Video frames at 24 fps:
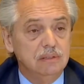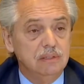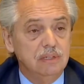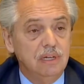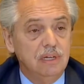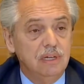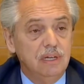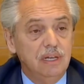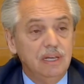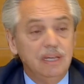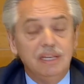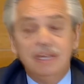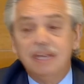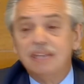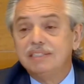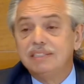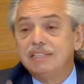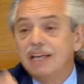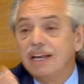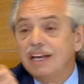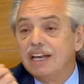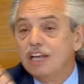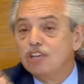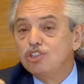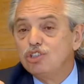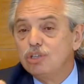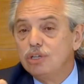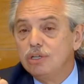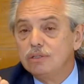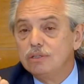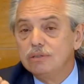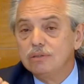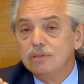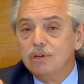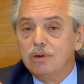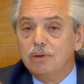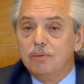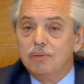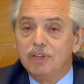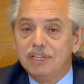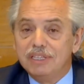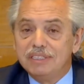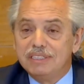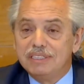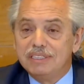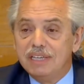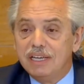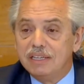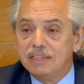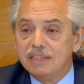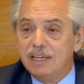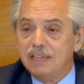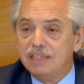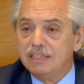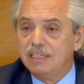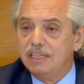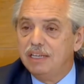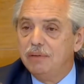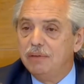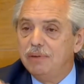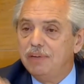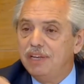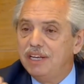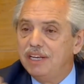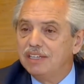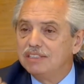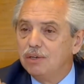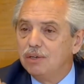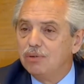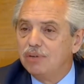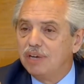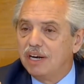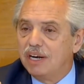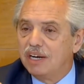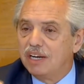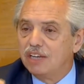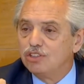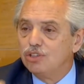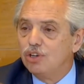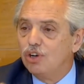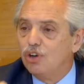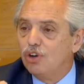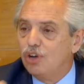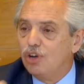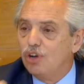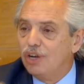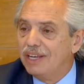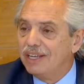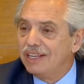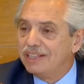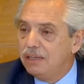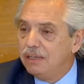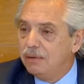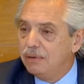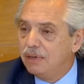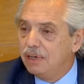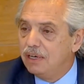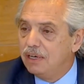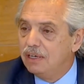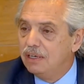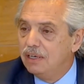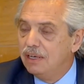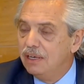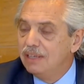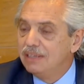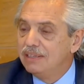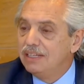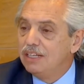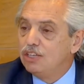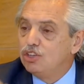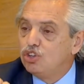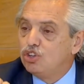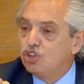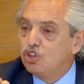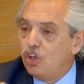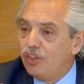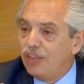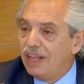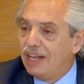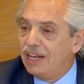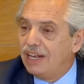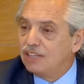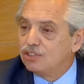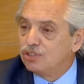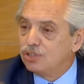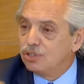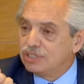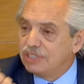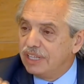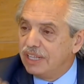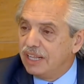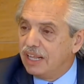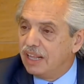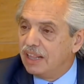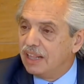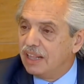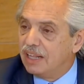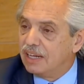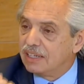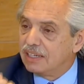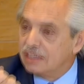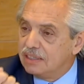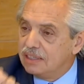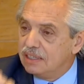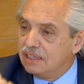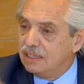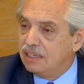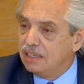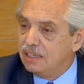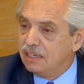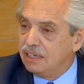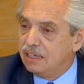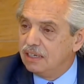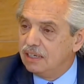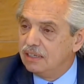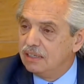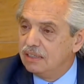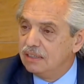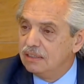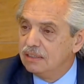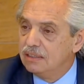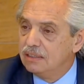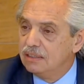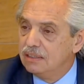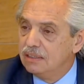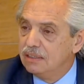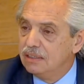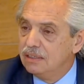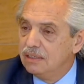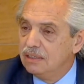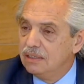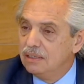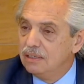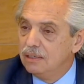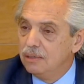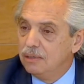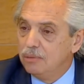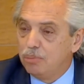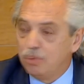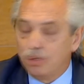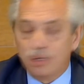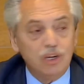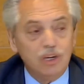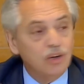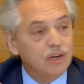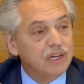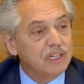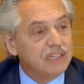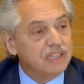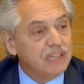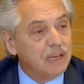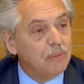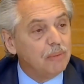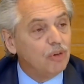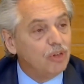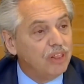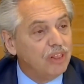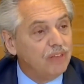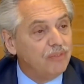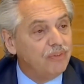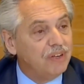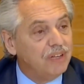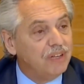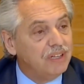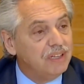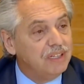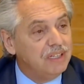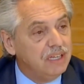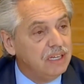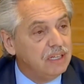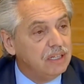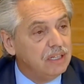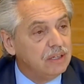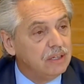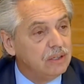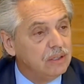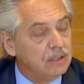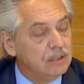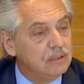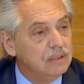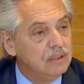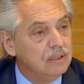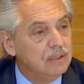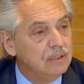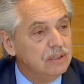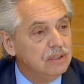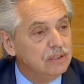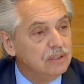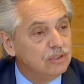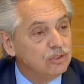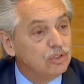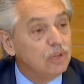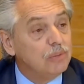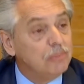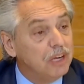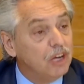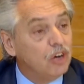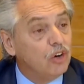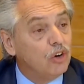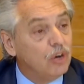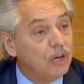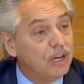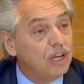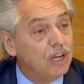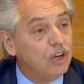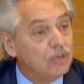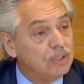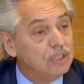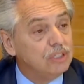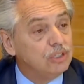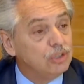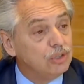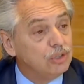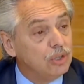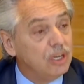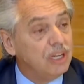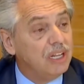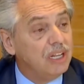Y esa reacción, como decía Tati, debería ser una reacción colectiva de toda la sociedad argentina, porque lo que estamos defendiendo son mejores condiciones de